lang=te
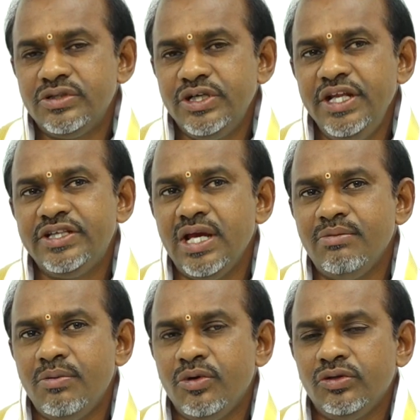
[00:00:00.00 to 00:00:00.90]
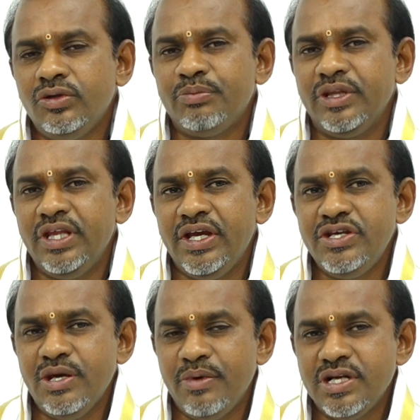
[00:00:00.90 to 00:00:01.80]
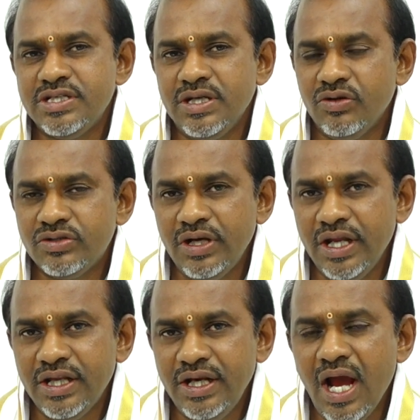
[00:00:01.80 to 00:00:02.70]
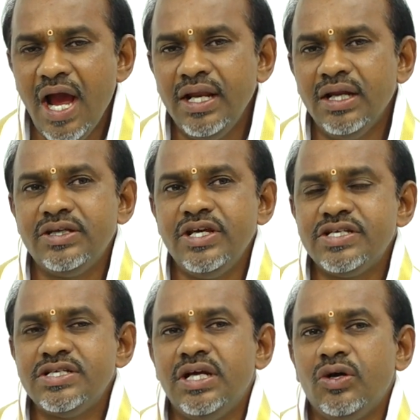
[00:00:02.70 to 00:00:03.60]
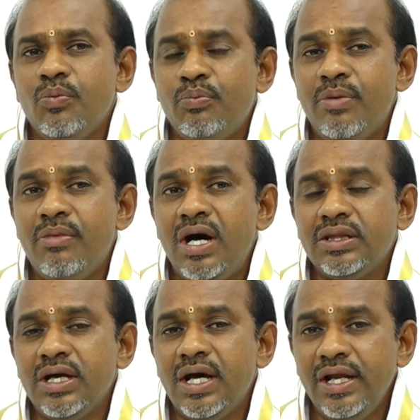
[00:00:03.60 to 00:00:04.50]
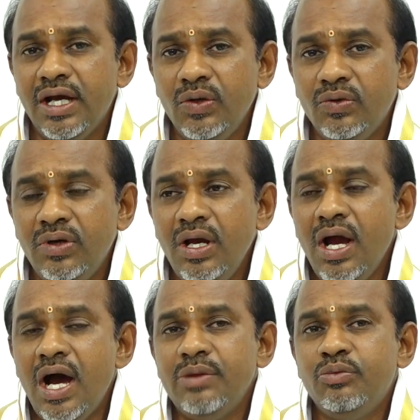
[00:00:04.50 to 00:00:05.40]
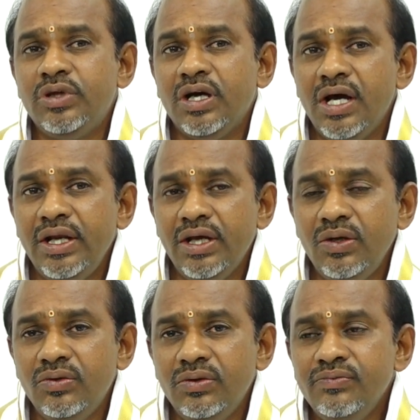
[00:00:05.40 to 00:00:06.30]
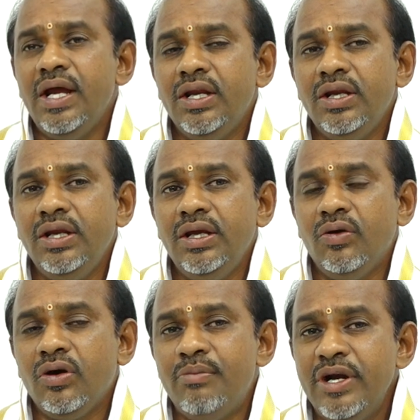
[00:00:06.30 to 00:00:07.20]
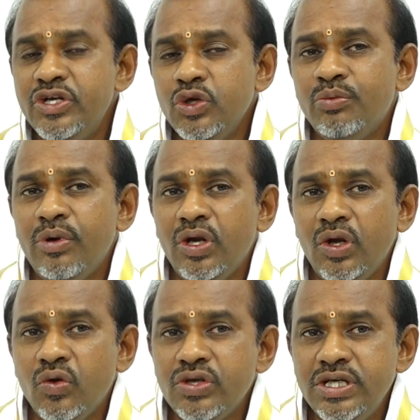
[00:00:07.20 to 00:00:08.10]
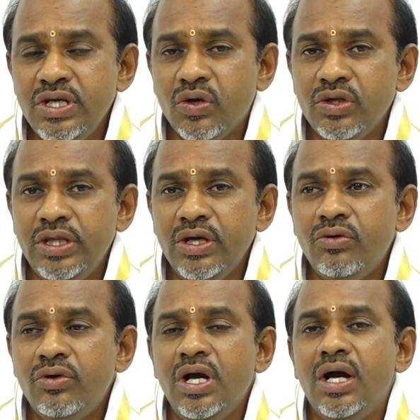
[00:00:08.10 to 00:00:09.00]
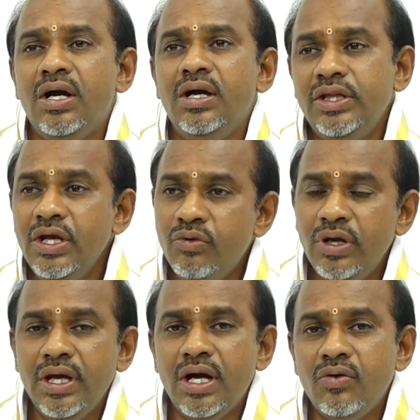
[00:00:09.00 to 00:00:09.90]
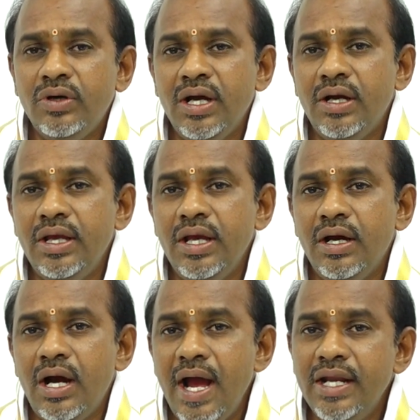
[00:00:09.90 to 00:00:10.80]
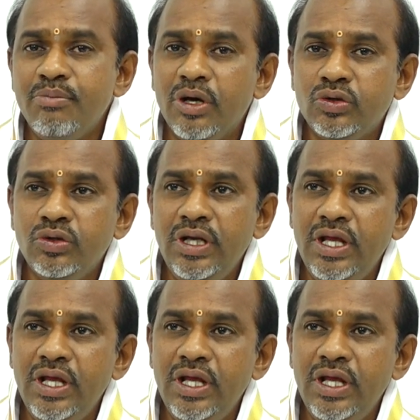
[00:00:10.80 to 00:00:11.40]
షిరిడి సాయిబాబు కోసం ప్రత్యేకించి చెప్పాల్సిన అవసరం లేదండి ఆయన చేసిన గొప్ప మహత్ కార్యాలు అద్భుత కార్యాలు ఆయనని ఒక మనిషి రూపంలో వచ్చి ఒక దేవుడుగా దేవుడే కాకుండా ఆయన భక్తుల్ని